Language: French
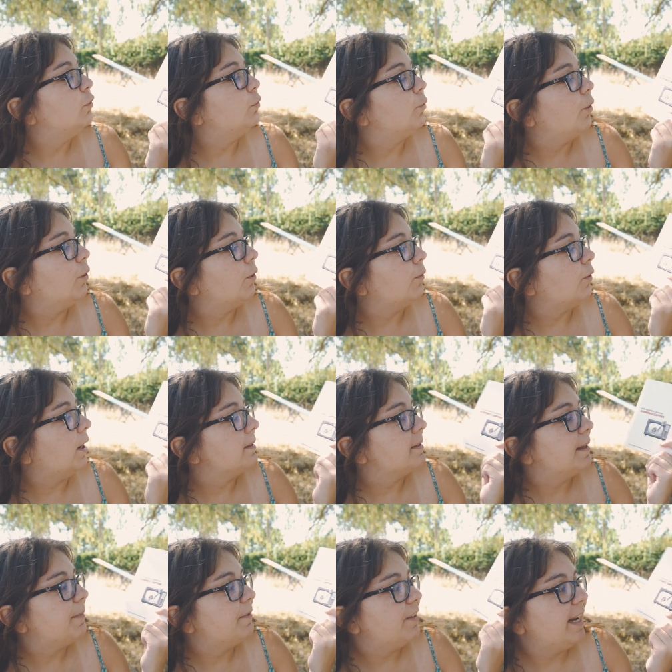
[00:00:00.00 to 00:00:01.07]
Donc euh, voilà,
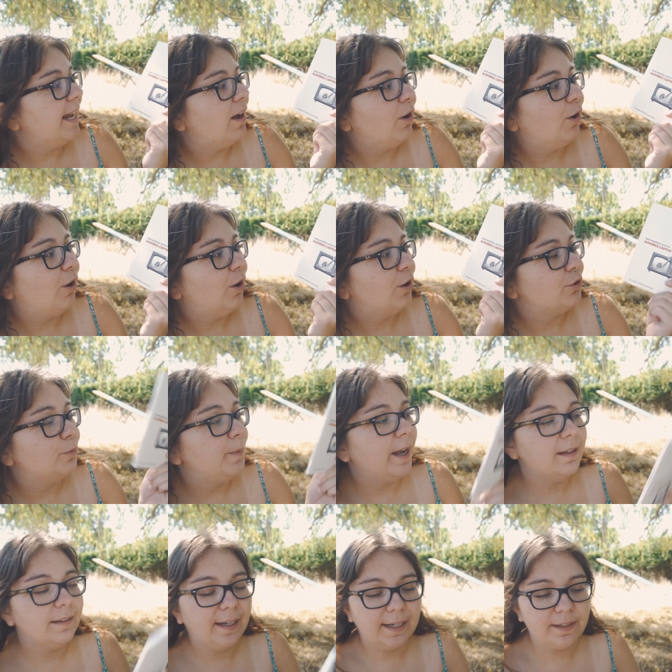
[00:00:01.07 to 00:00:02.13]
ça m'avait l'air
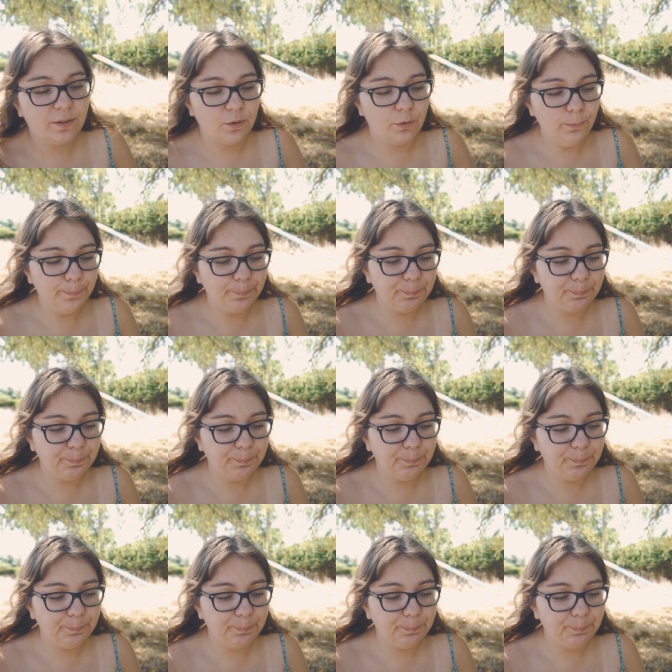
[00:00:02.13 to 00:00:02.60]
super intéressant.